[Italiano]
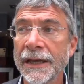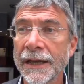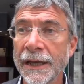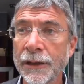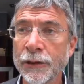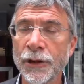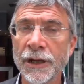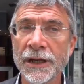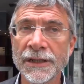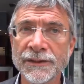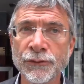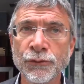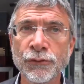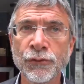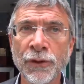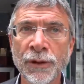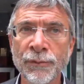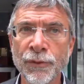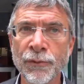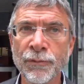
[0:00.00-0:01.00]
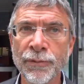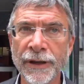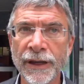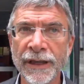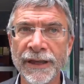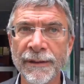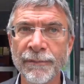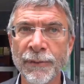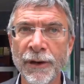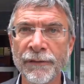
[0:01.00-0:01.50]
Credo che le strutture
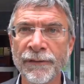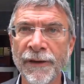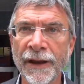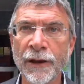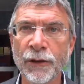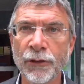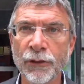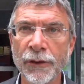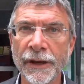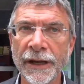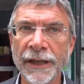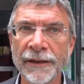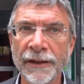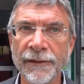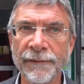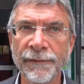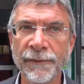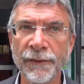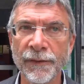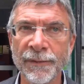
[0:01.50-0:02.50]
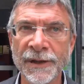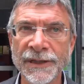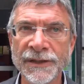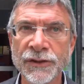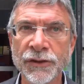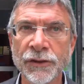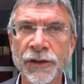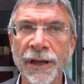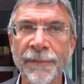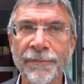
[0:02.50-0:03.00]
pubbliche debbano fare una corretta
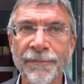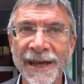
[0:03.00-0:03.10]
informazione.